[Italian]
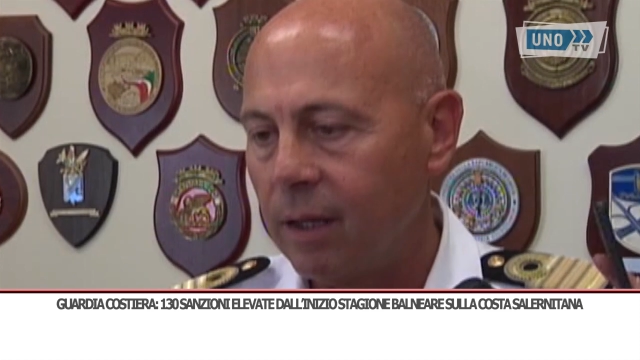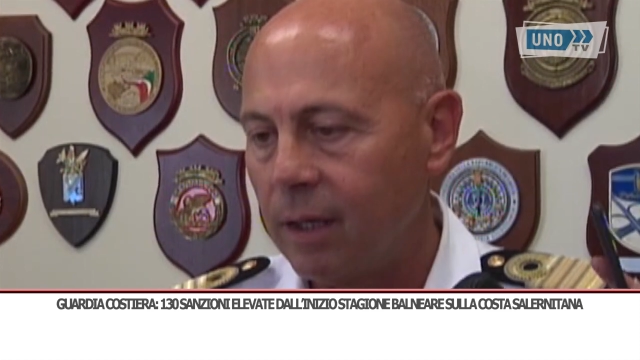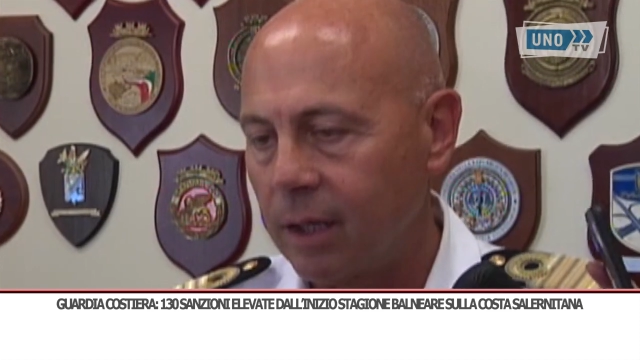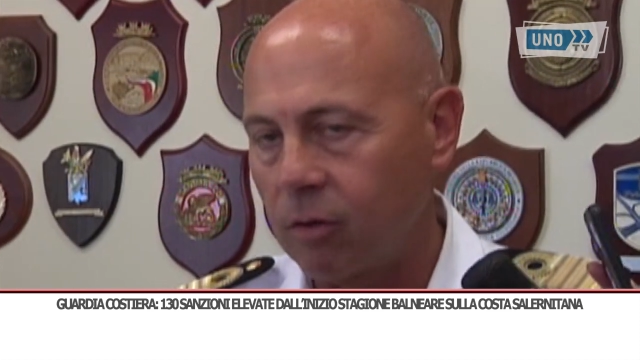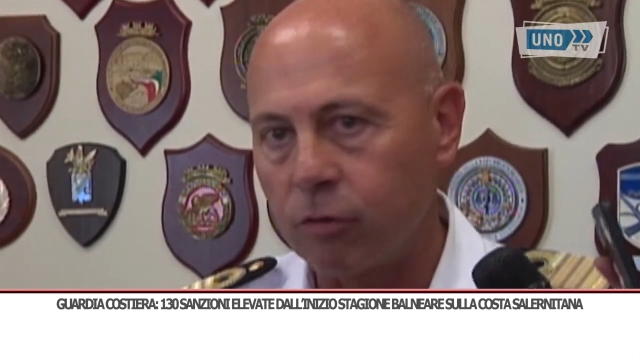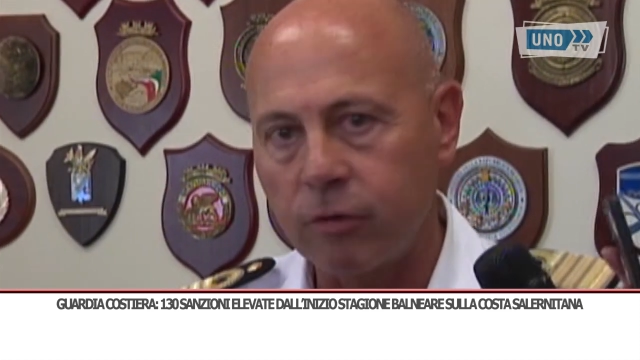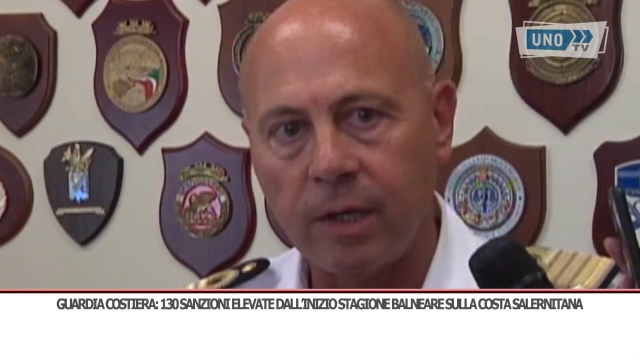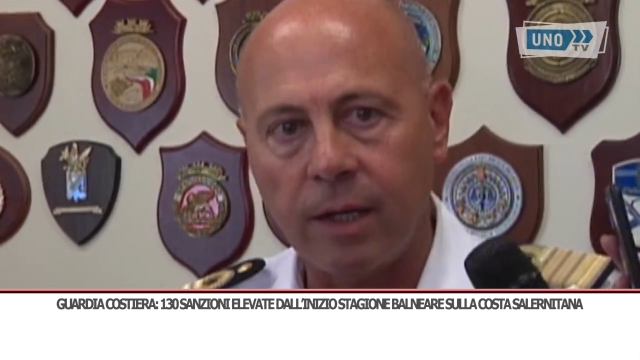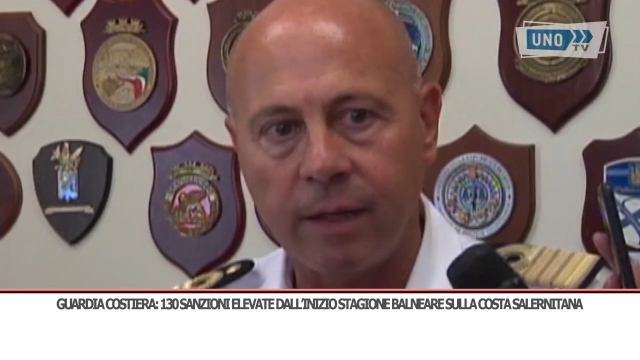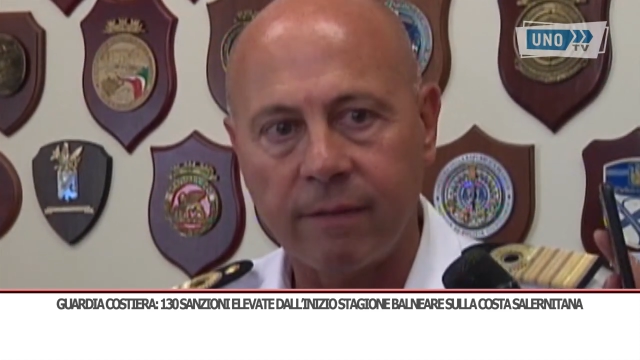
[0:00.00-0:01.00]
la
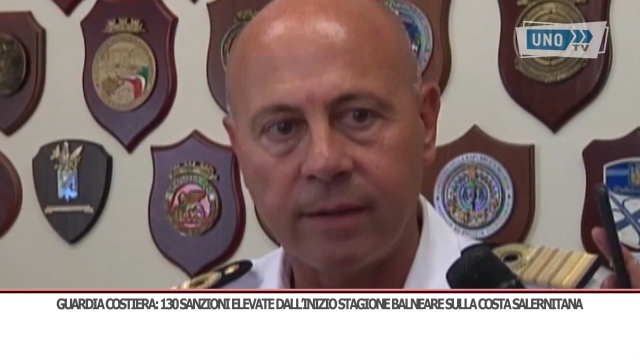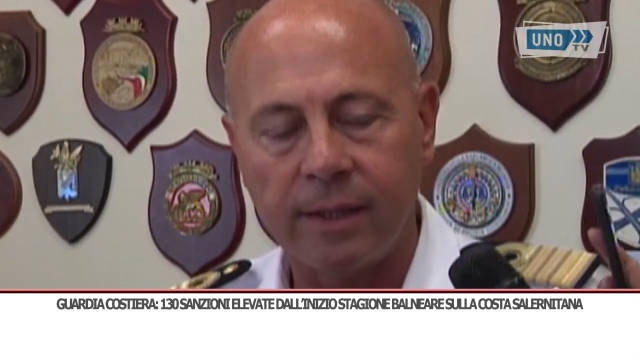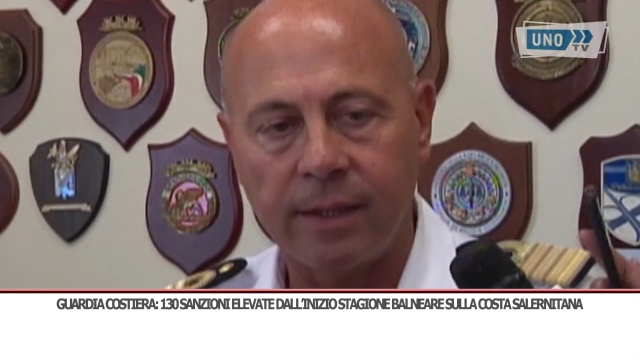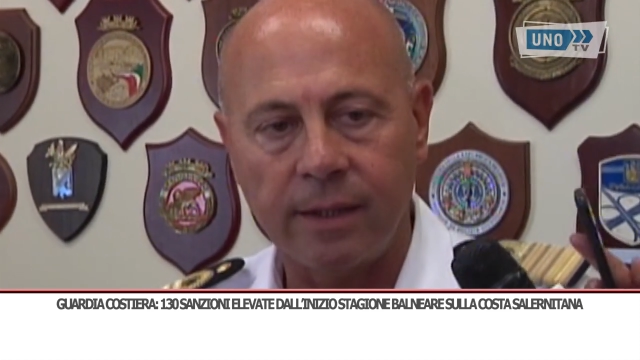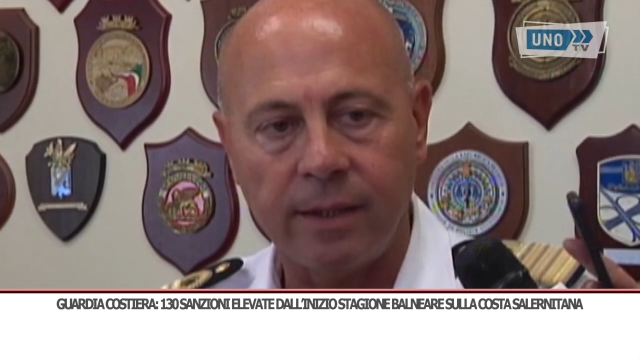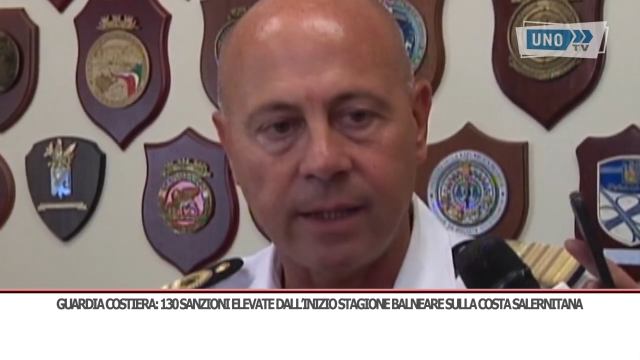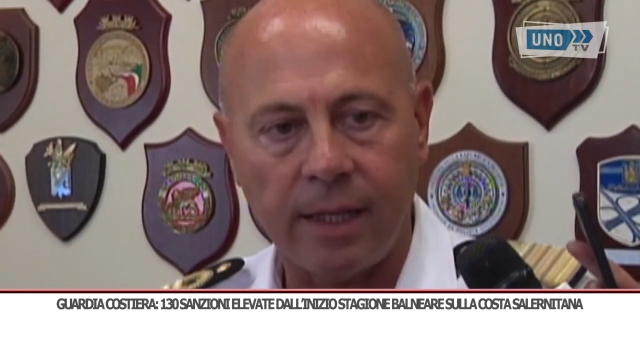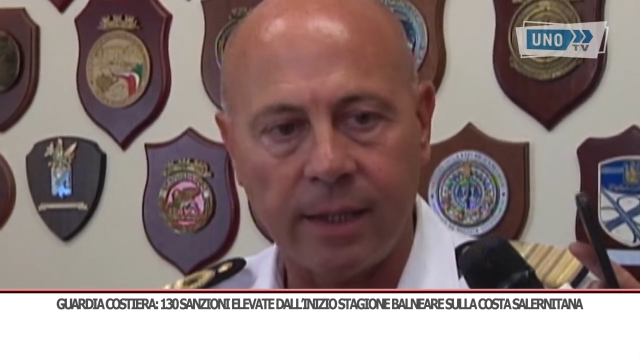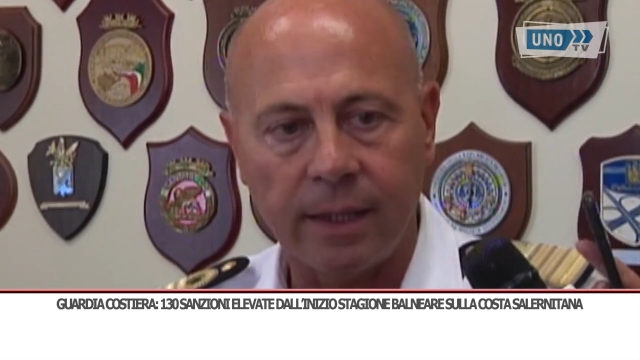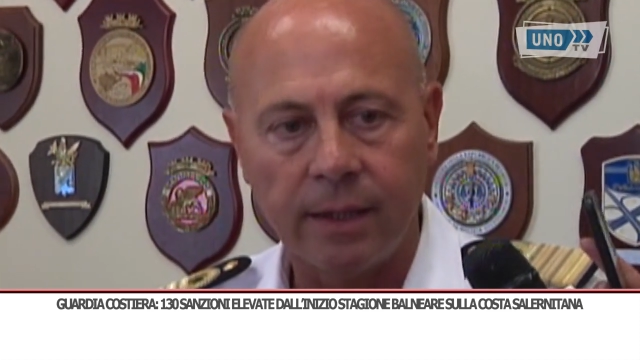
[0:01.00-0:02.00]
costa
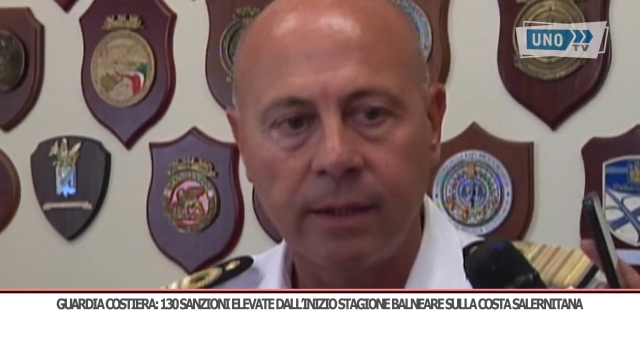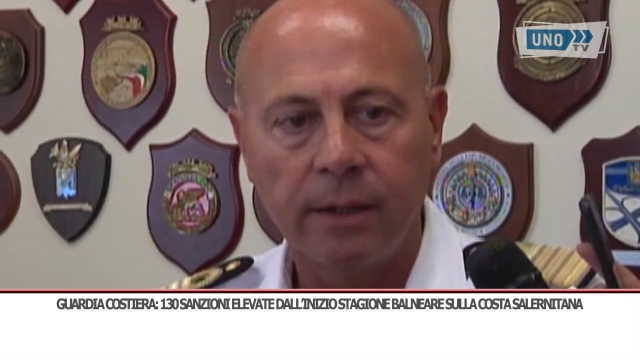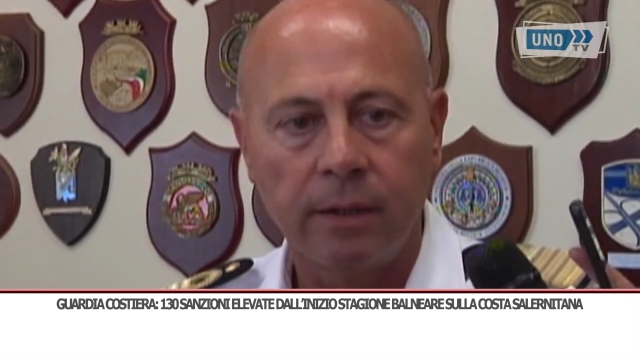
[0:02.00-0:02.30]
salernitana.